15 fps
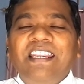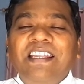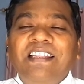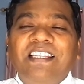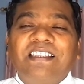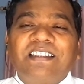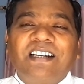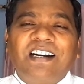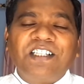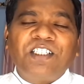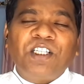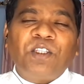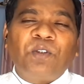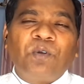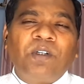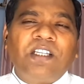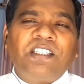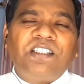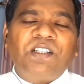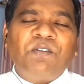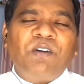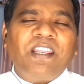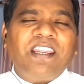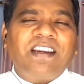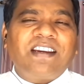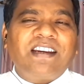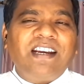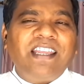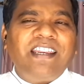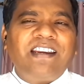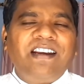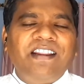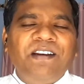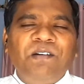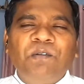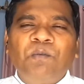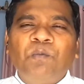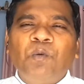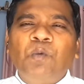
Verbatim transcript: இந்த திராட்சை தோட்டத்தினுடைய கிளைகளின்